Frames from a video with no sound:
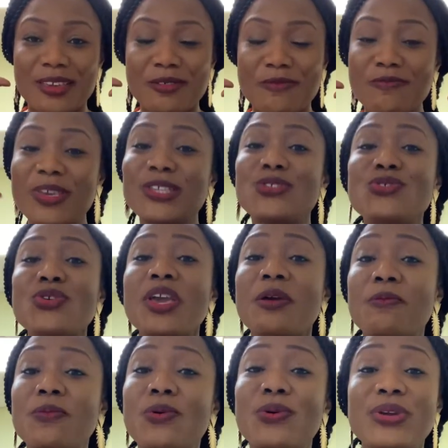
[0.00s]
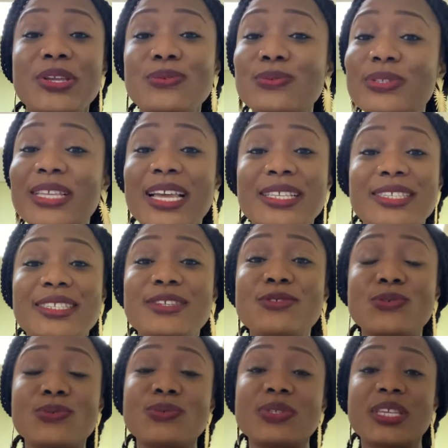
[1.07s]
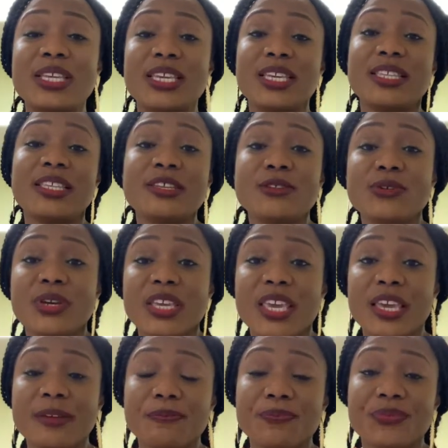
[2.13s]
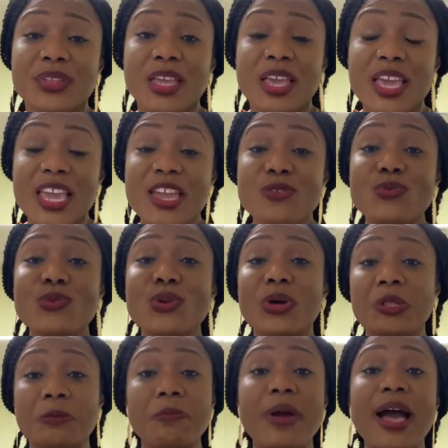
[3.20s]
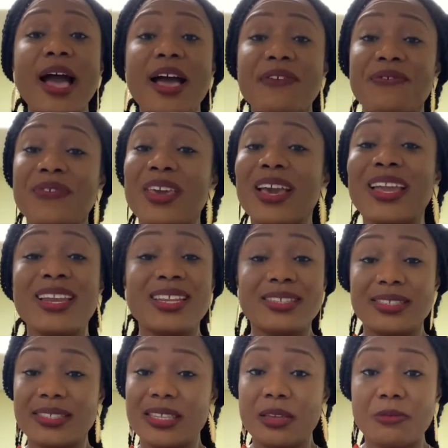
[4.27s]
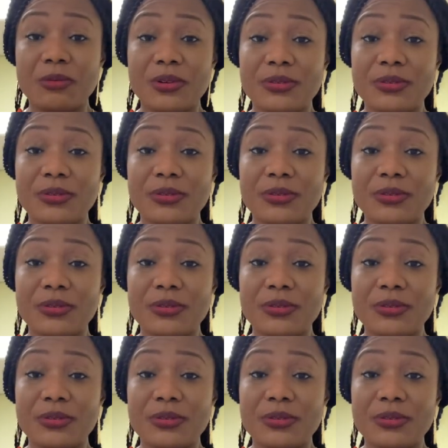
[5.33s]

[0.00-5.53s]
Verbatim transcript: Mais Dieu est bon, il nous a dit ne nous inquiéter de rien. Et nous, notre part à faire, elle est simple.